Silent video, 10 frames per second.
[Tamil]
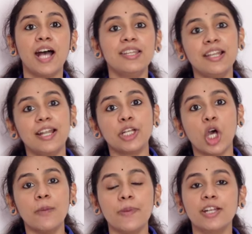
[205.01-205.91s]
அதில்
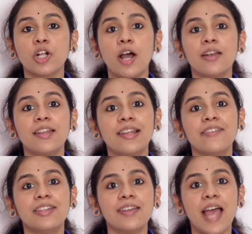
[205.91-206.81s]
டாப் ரைட்
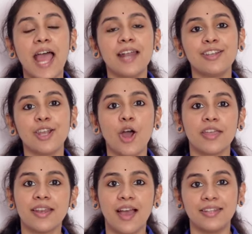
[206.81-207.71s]
கார்னரில் வந்து ஆண்ட்
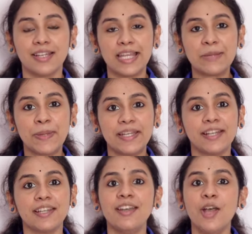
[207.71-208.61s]
லாகின் அதை கிளிக்
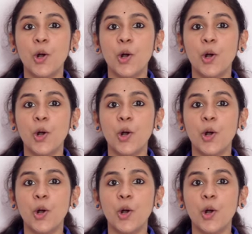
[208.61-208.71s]
பண்ணிவிட்டு